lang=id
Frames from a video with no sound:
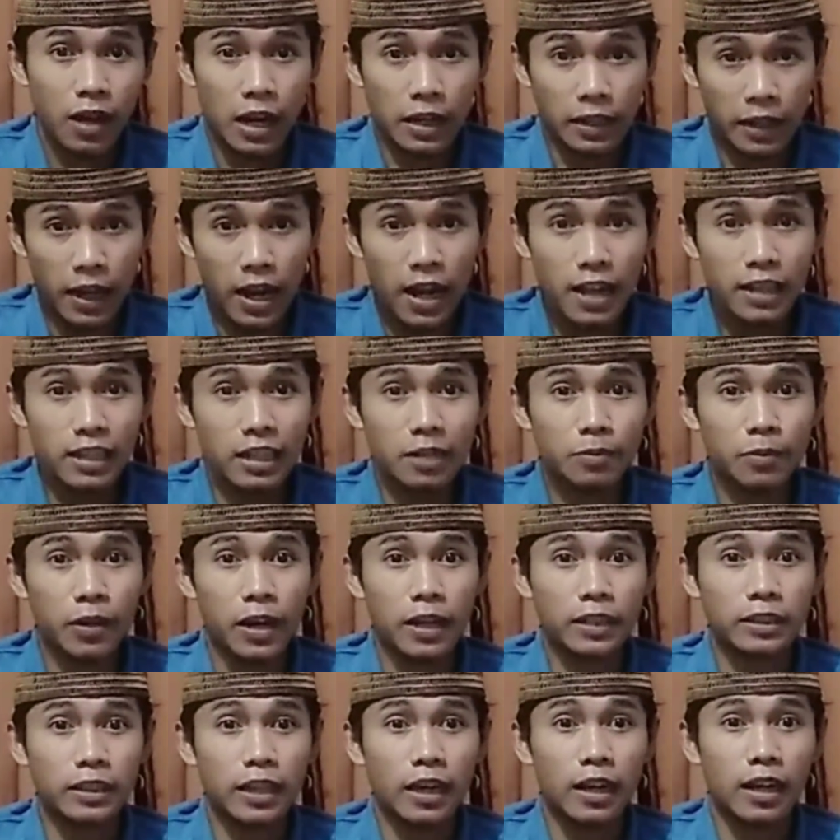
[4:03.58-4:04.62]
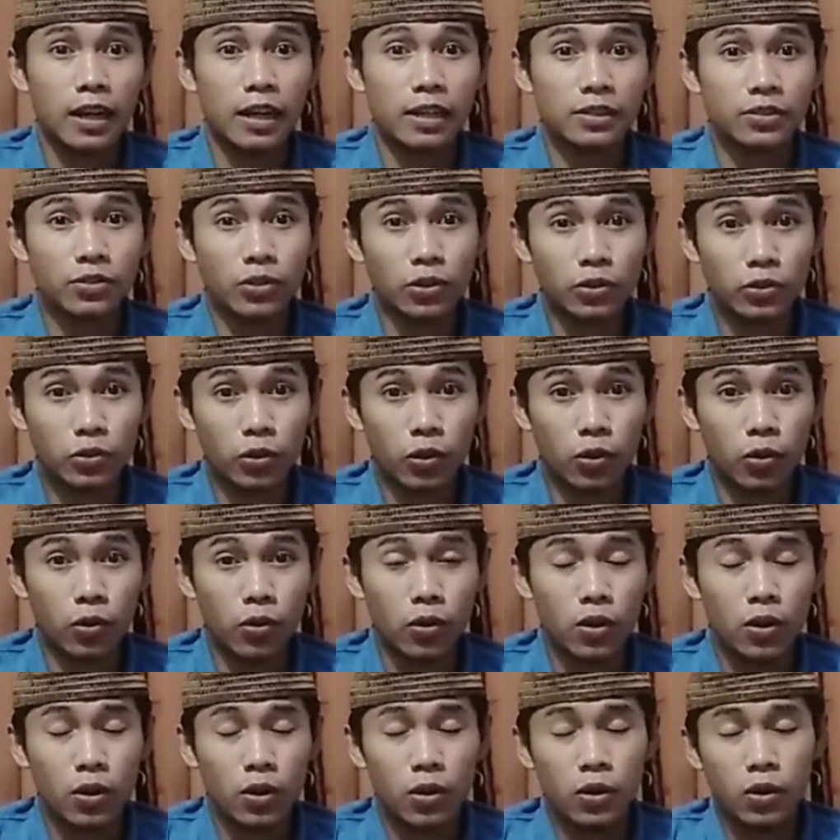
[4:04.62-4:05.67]
ada yang mengatakan
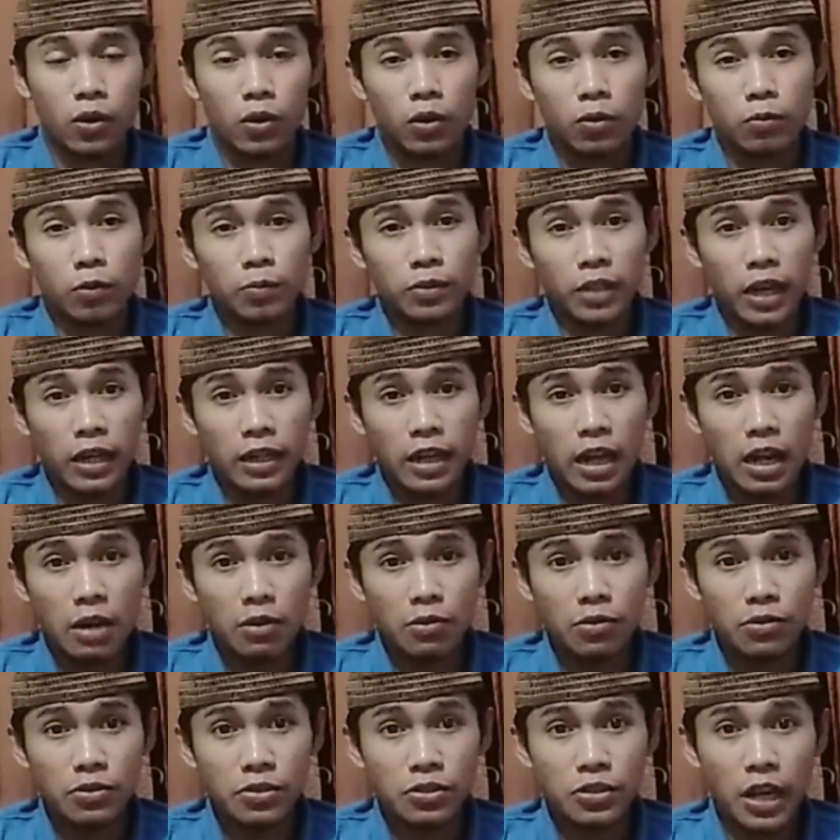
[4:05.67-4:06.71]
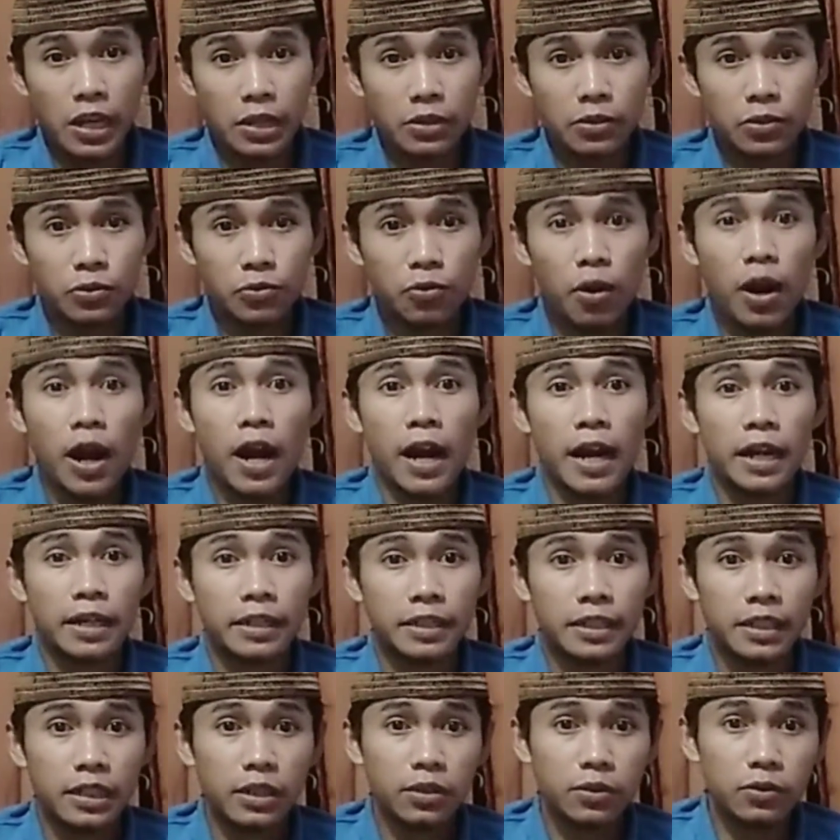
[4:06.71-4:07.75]
contoh Mubtada un zaidun wa
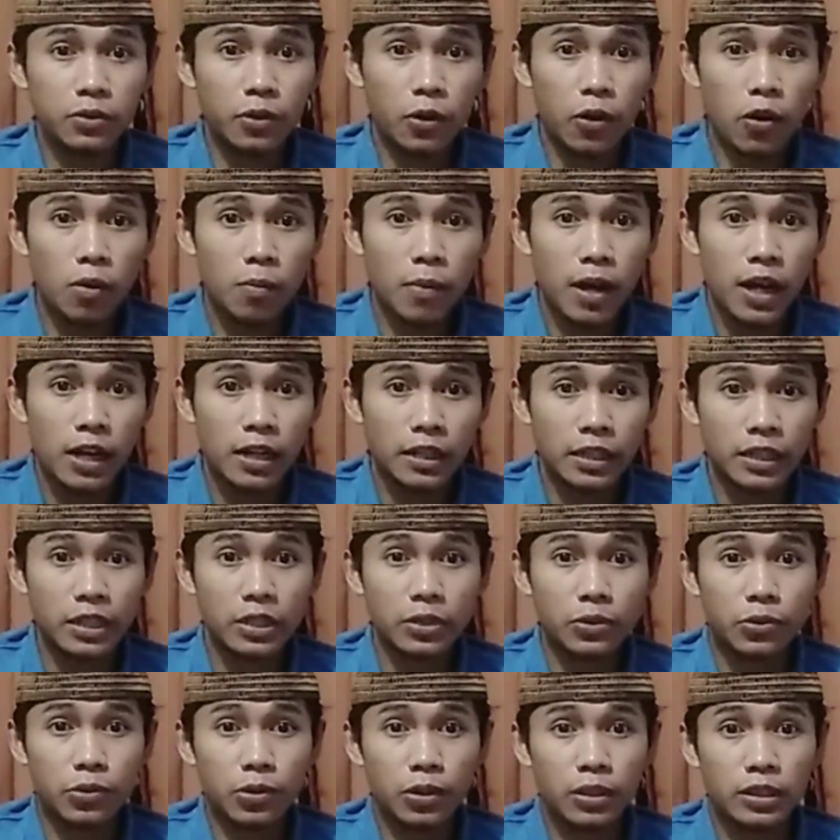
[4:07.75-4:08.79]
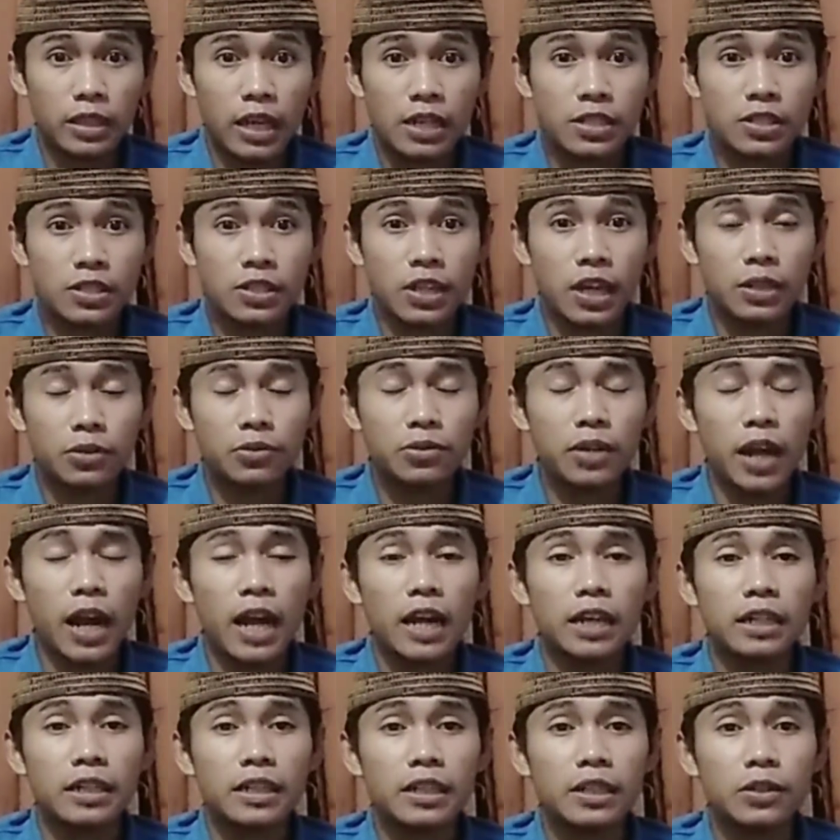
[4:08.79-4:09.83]
adirun khobar ingkulta zaidun
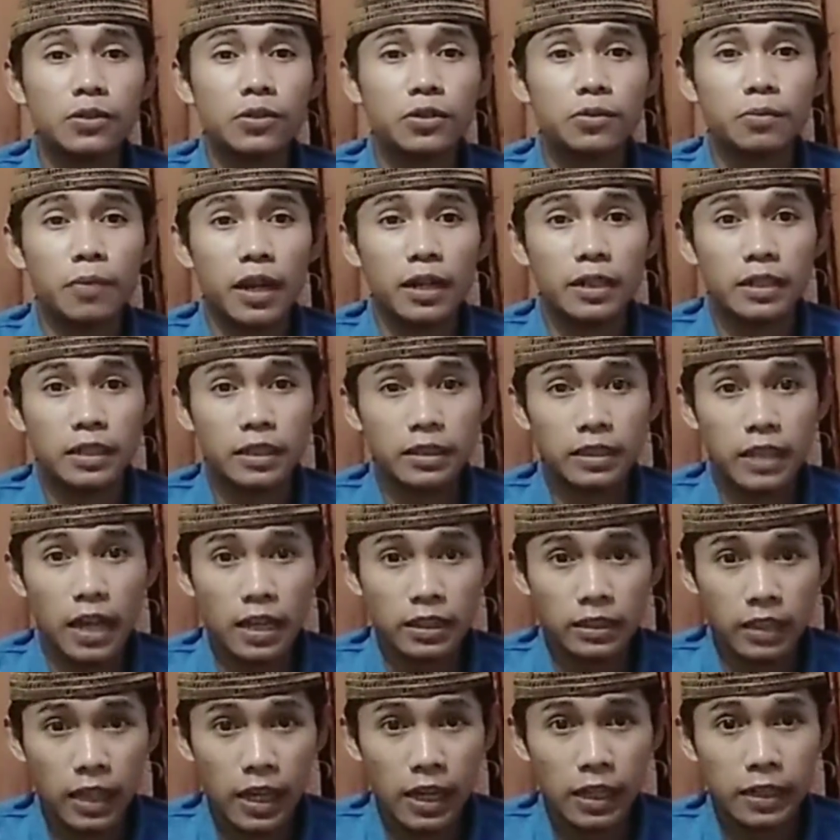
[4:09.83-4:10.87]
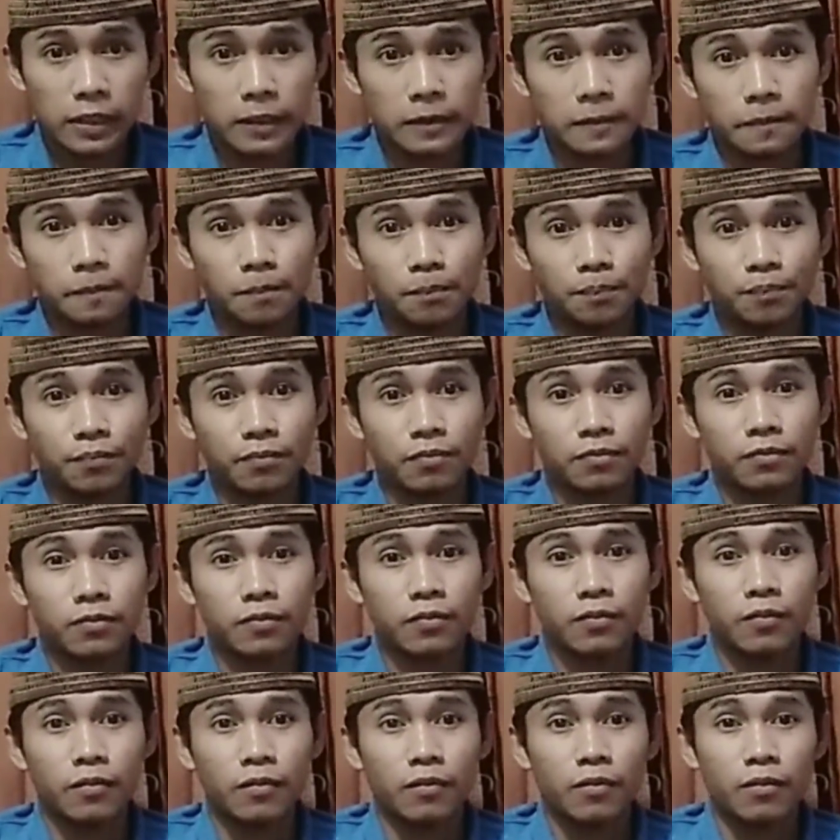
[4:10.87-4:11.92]
adirun tadar
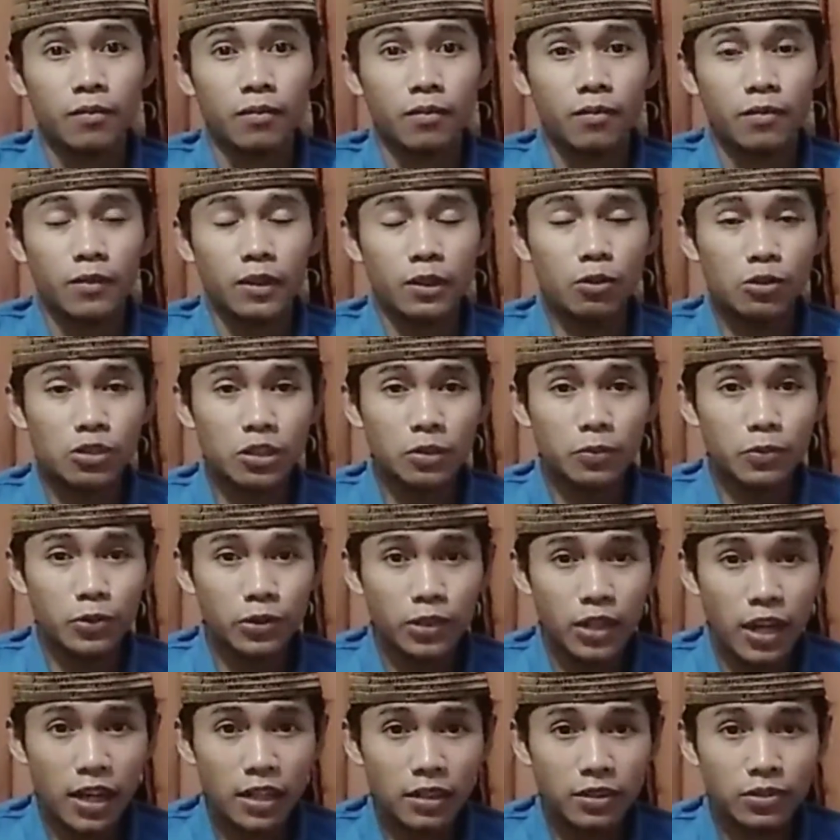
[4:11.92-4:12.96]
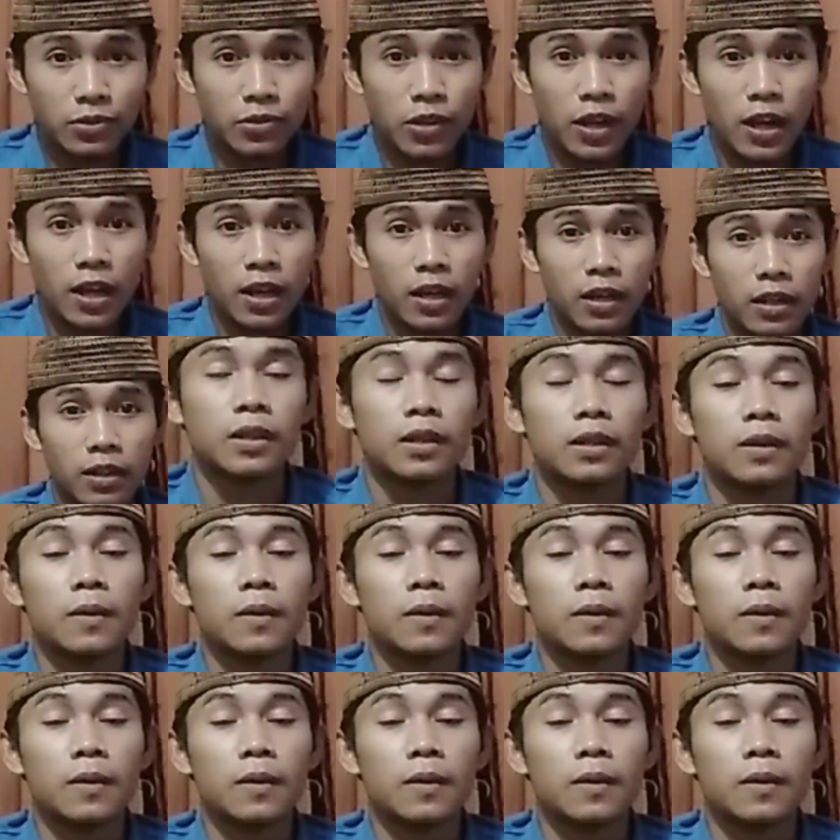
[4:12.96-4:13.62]
Terus kemudian juga